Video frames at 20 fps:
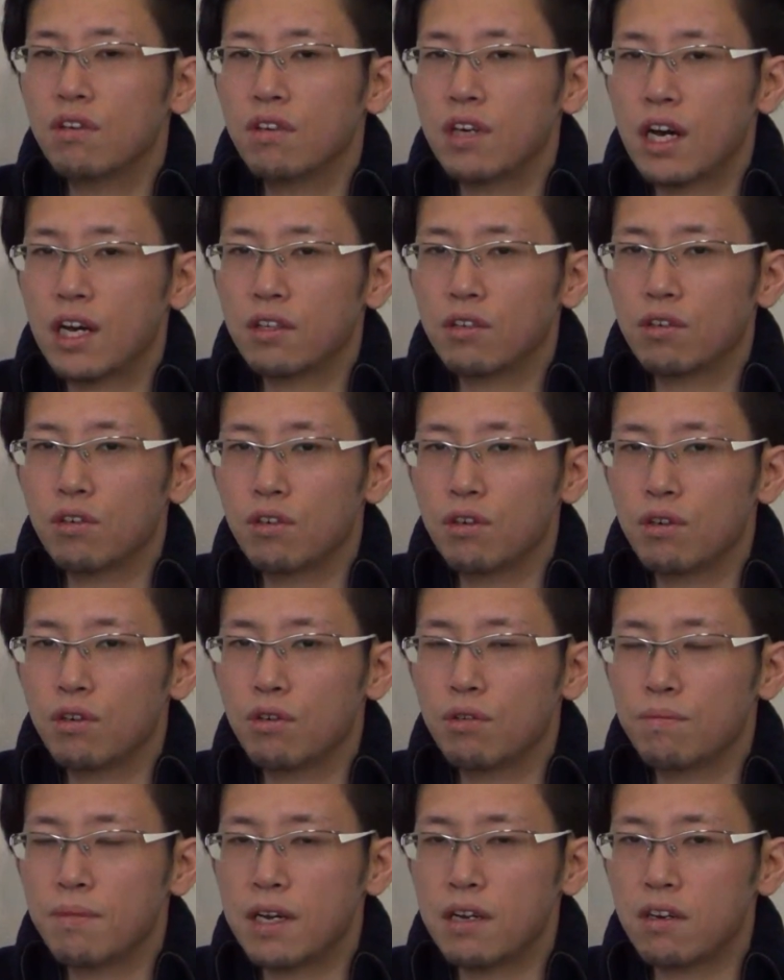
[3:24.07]
あ
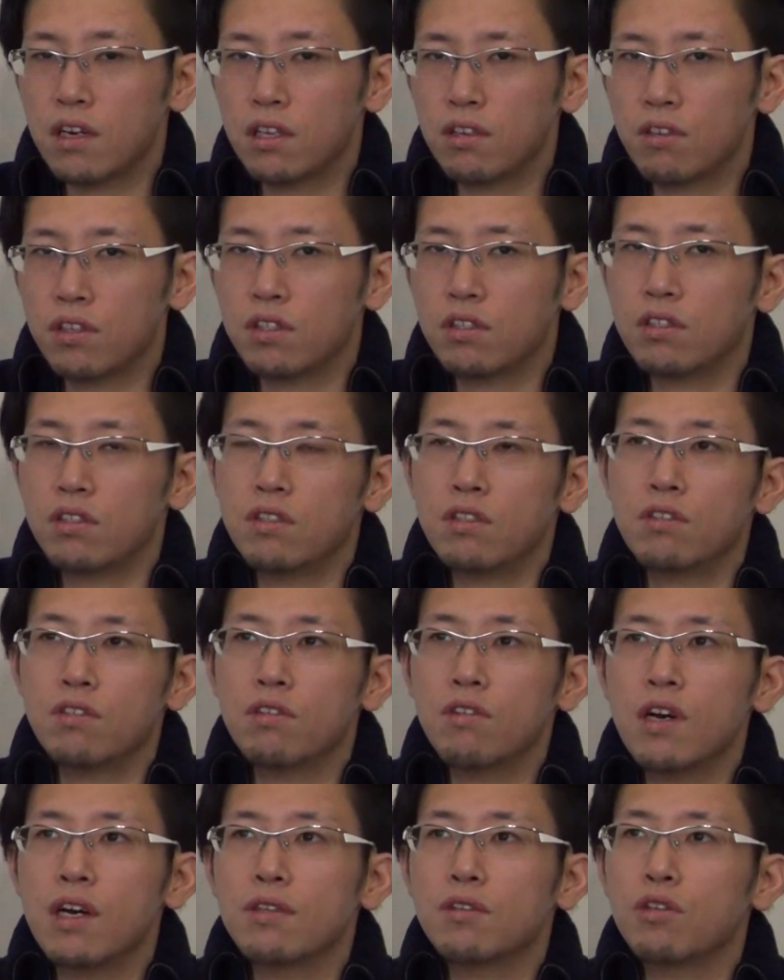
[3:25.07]
のメールアドレスっていう
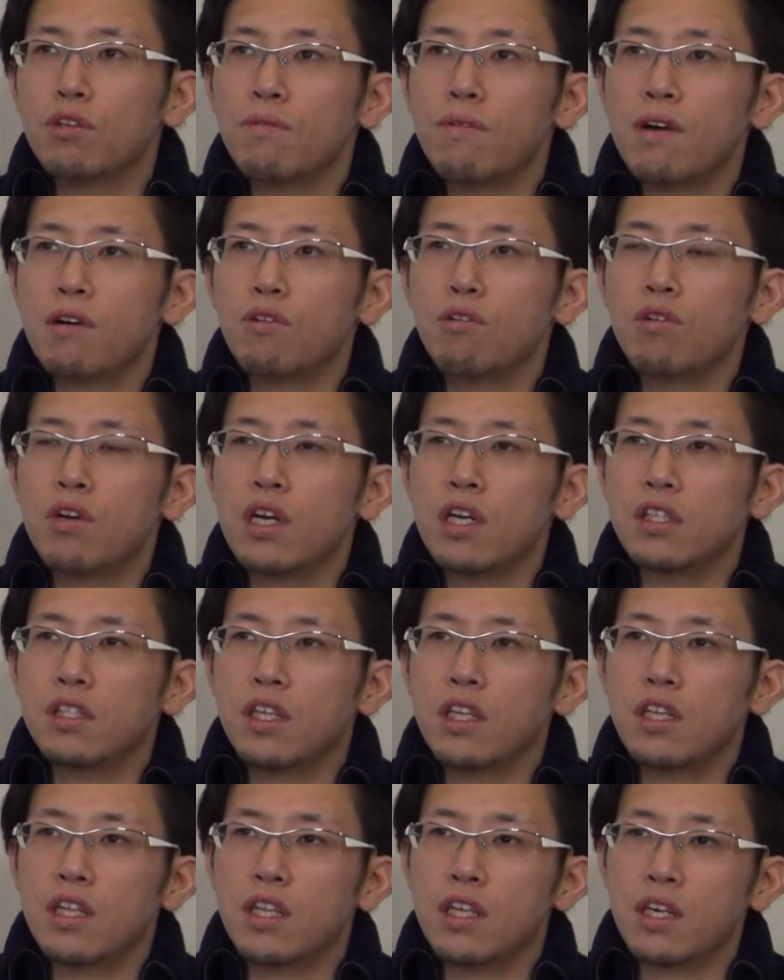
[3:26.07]
のはそのままご依頼し
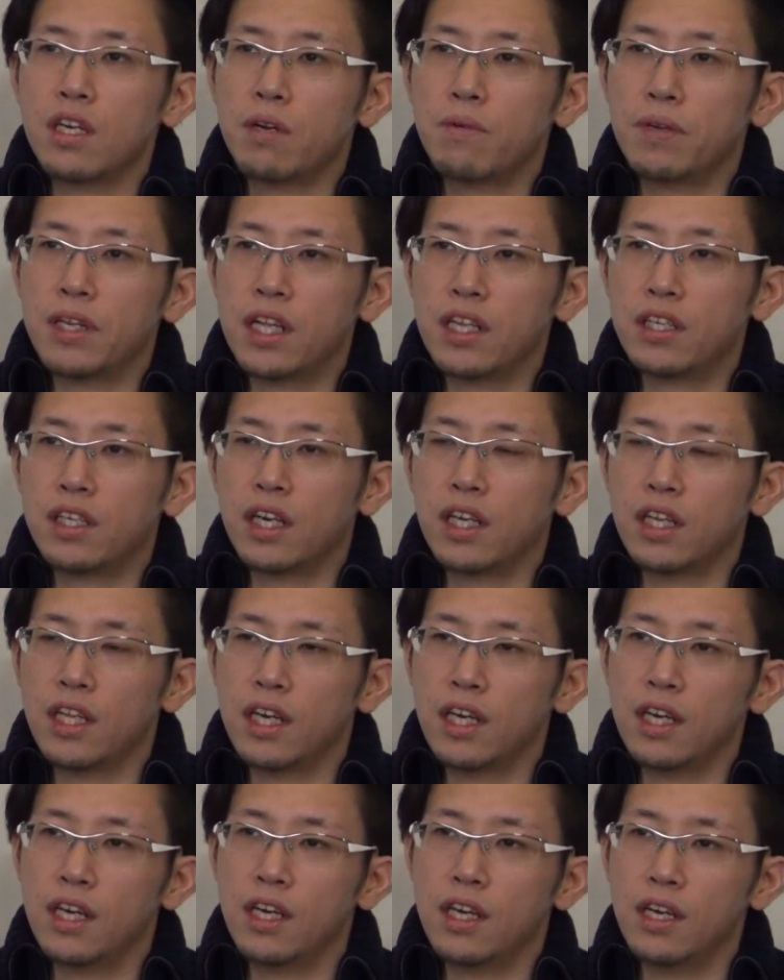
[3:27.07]
ていただければ何か
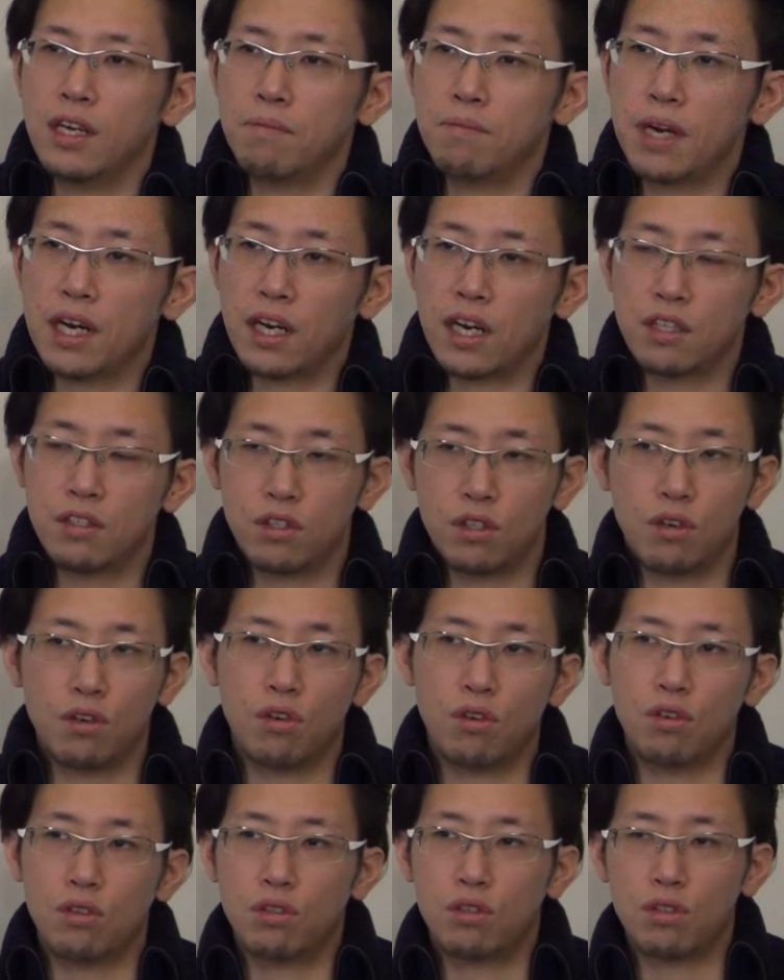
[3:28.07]
で、まあ、活
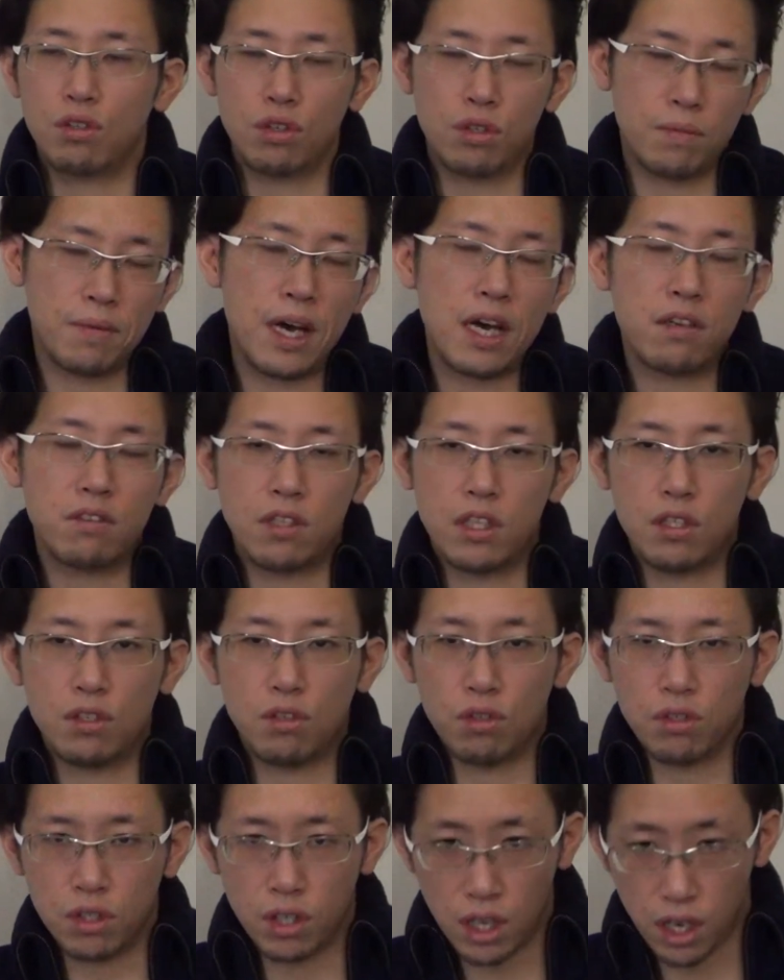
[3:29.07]
用することもあるで
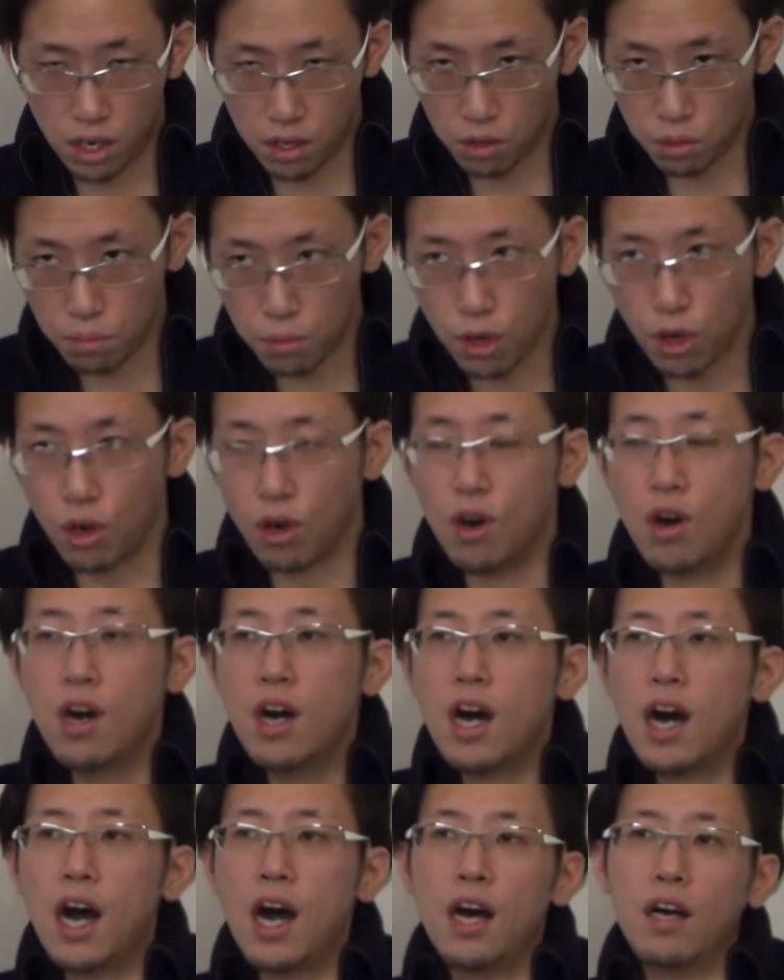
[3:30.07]
しょうけれども
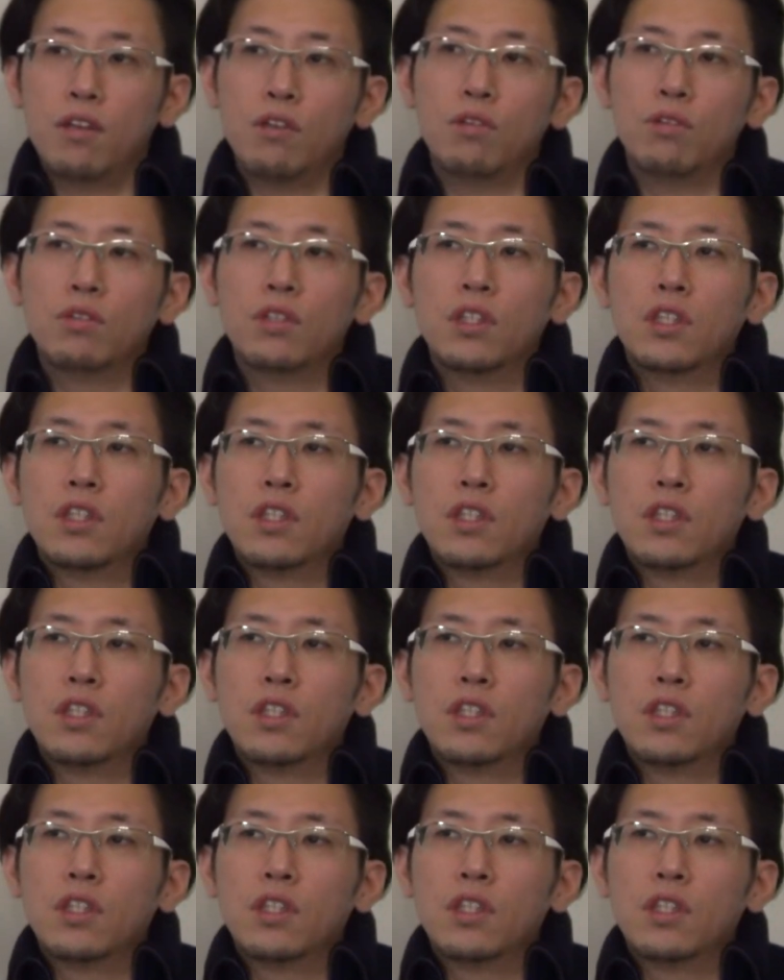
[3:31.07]
あの